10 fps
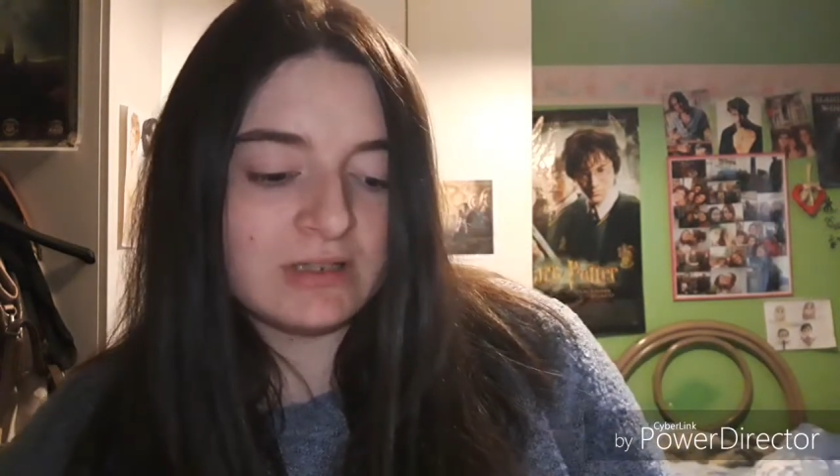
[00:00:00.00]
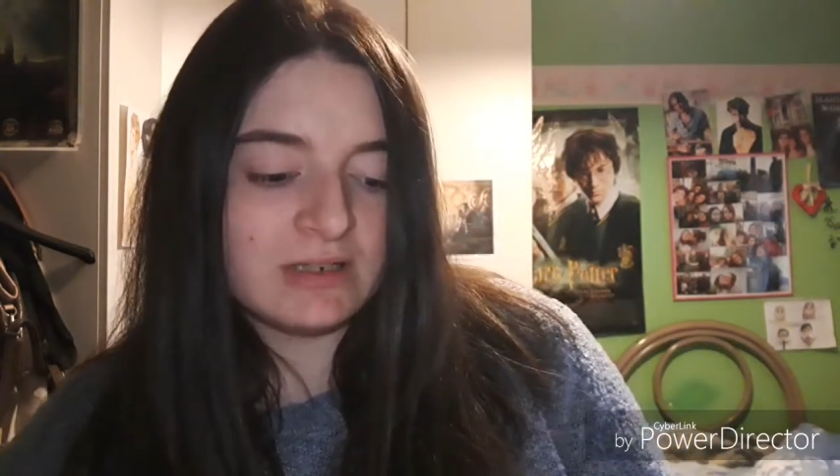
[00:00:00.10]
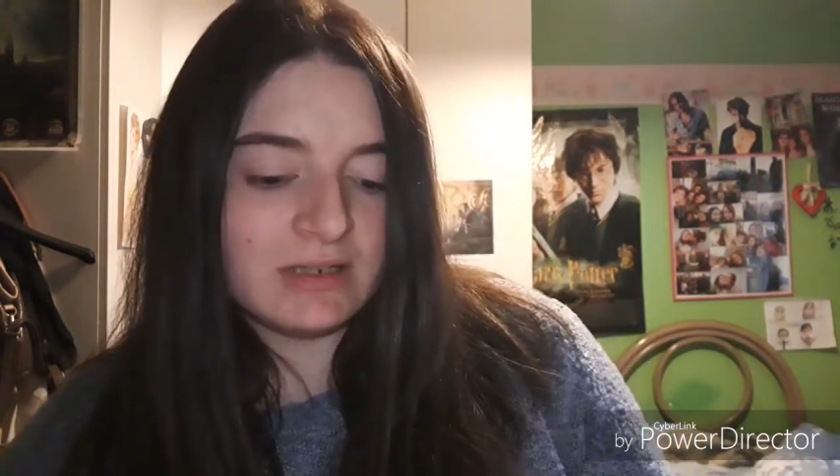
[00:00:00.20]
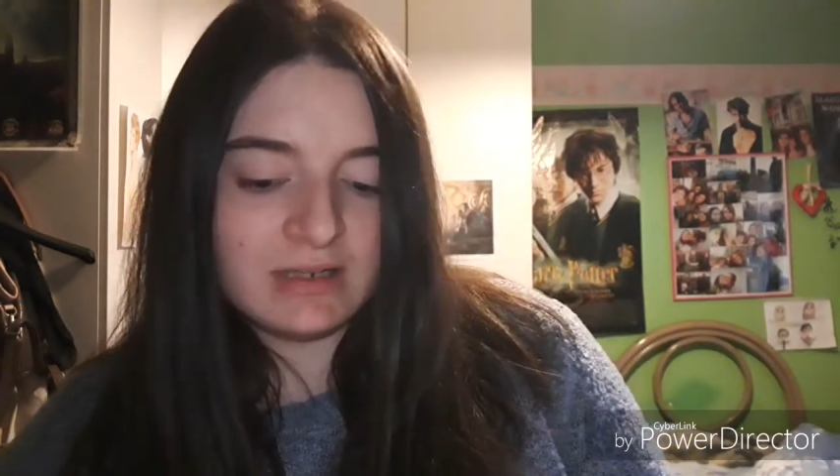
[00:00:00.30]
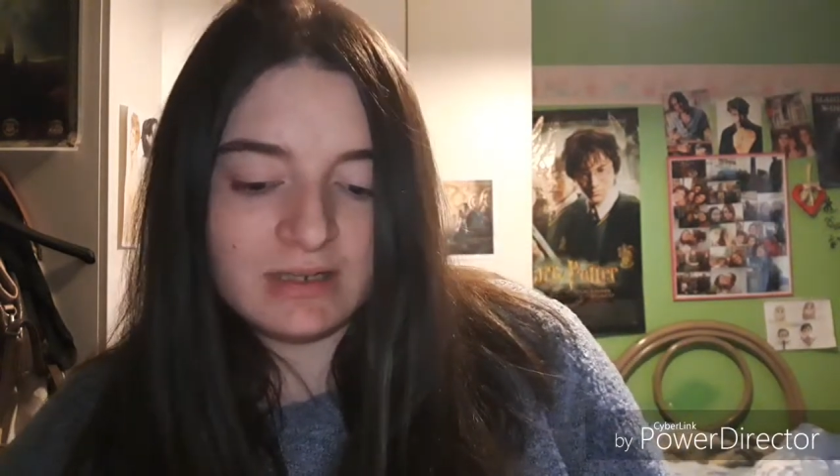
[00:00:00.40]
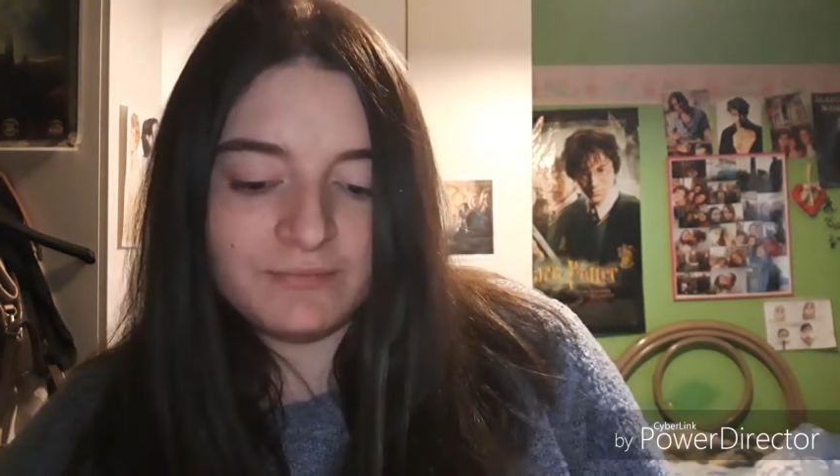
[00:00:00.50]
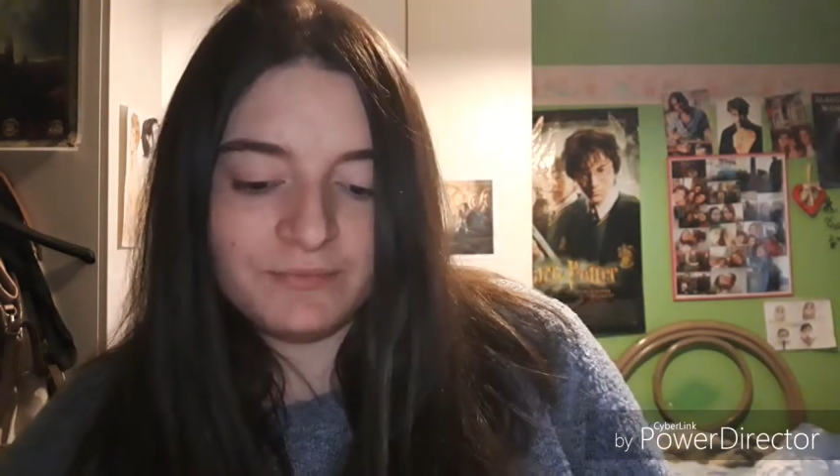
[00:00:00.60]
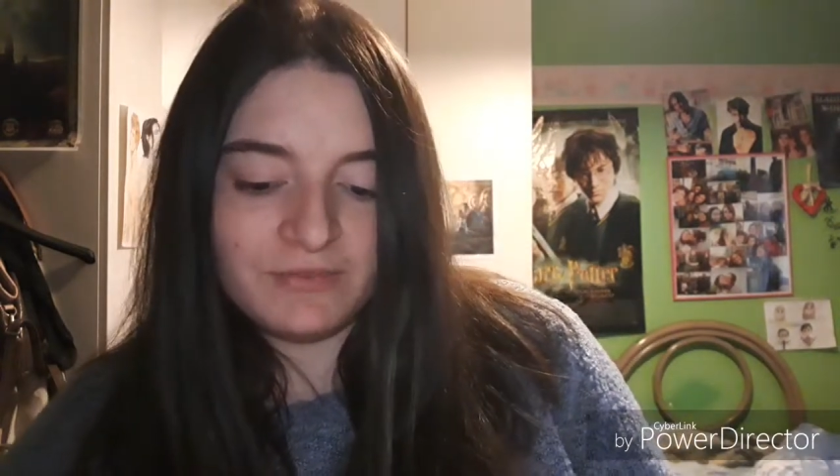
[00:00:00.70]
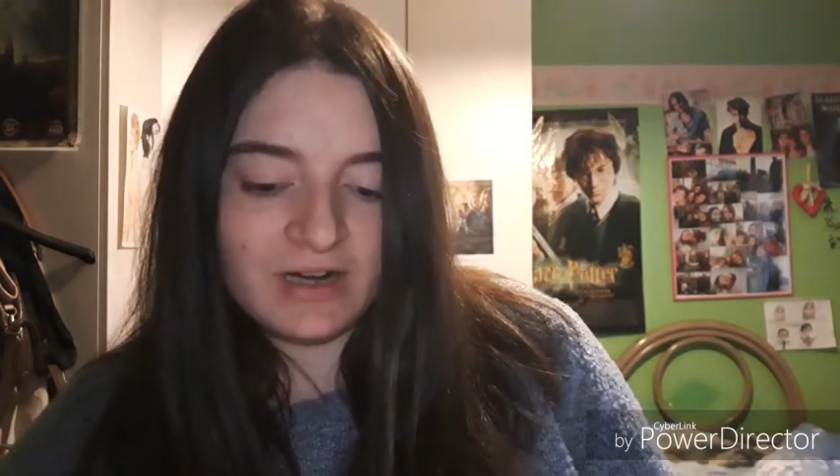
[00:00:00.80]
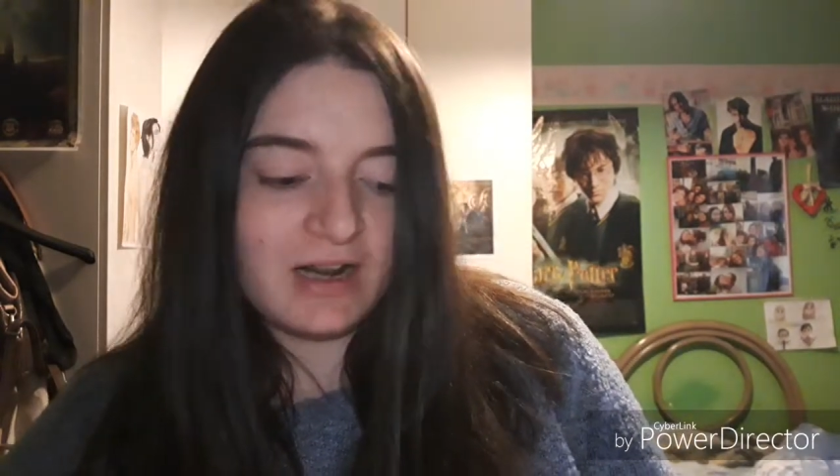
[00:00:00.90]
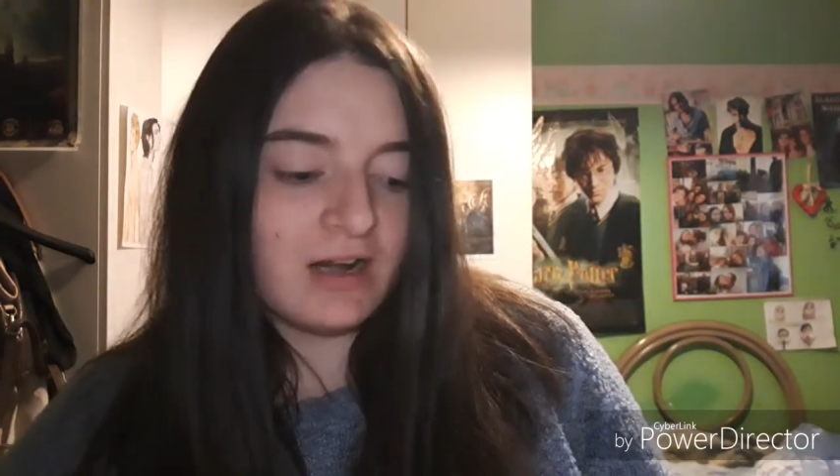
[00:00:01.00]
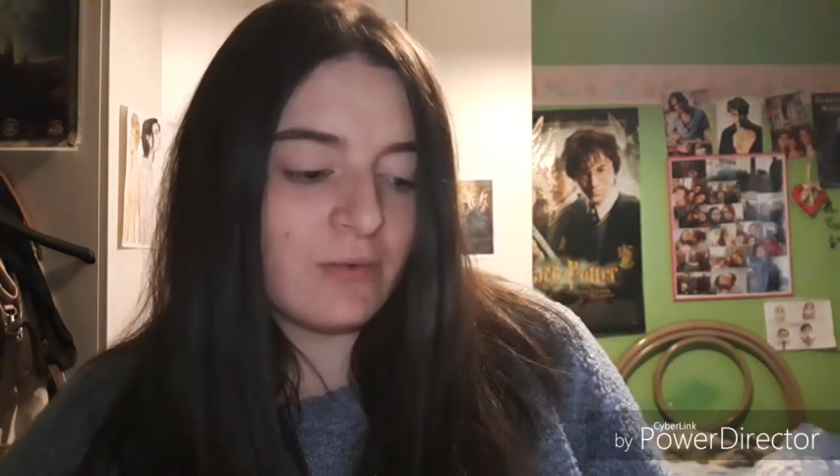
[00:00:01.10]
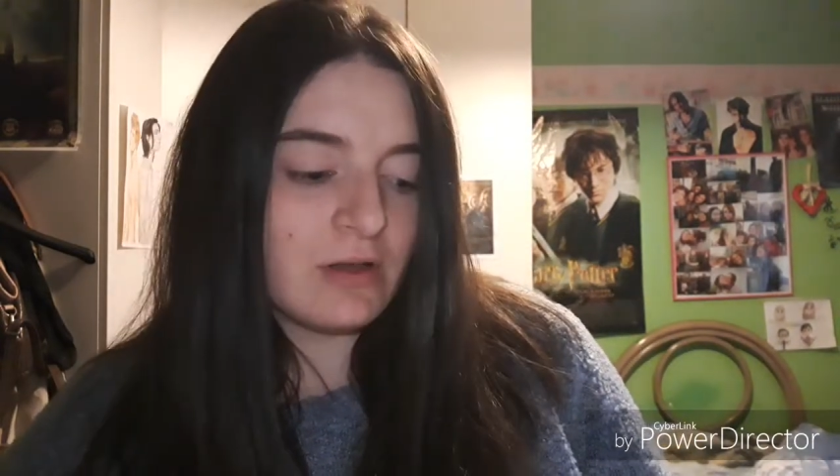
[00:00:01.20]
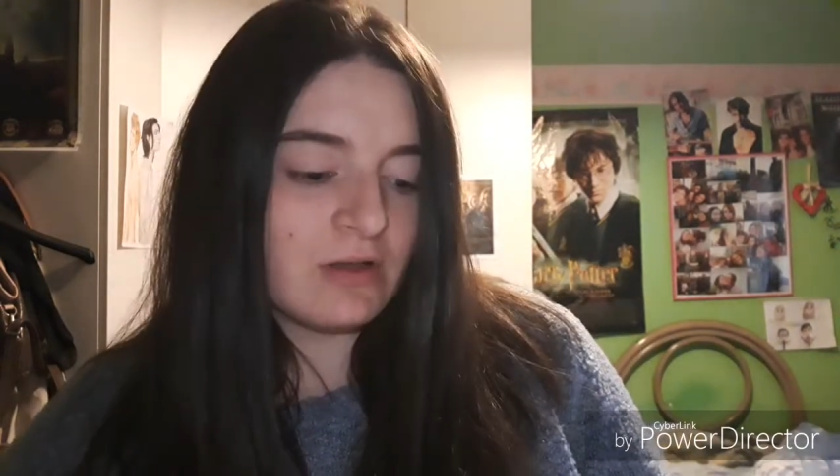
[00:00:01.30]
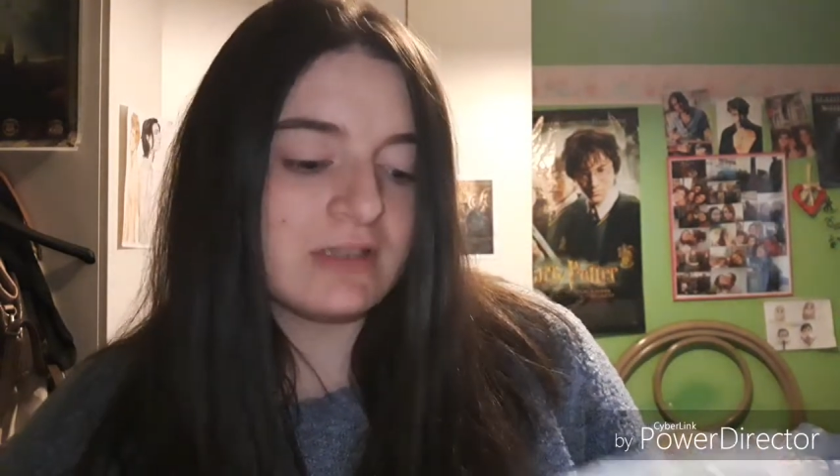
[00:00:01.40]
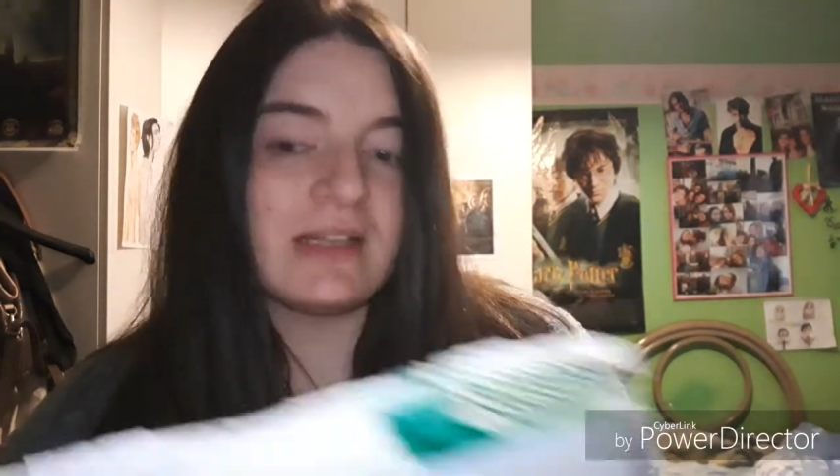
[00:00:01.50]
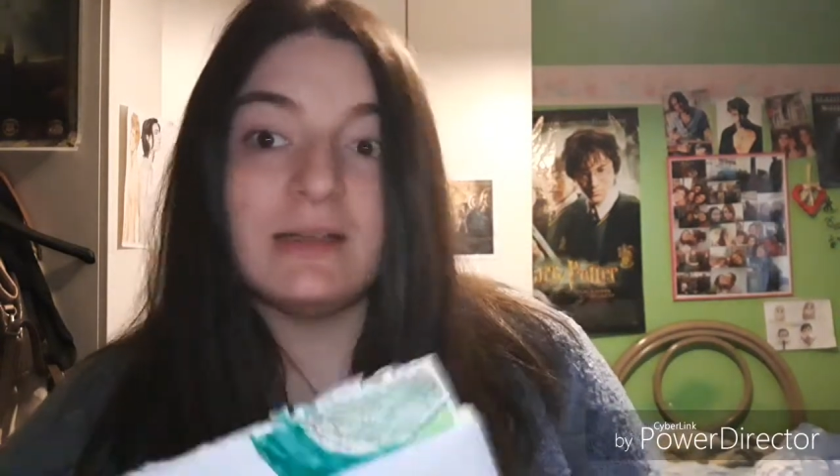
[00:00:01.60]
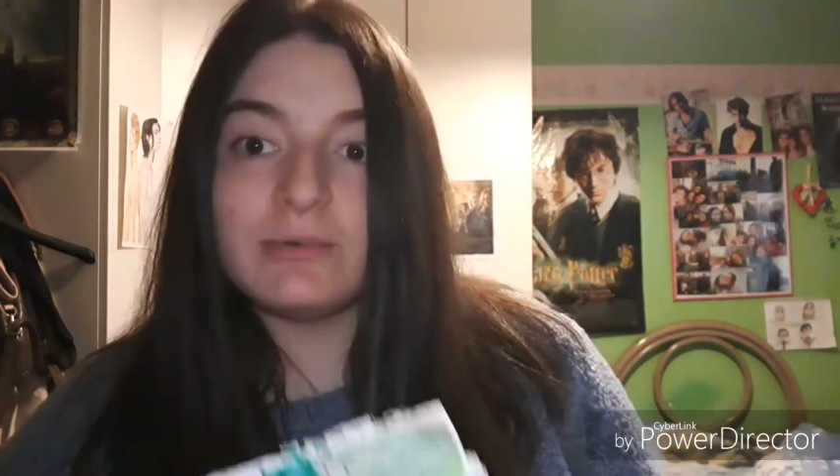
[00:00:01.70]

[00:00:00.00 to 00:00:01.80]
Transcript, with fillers: tra- a trarre qualcosa di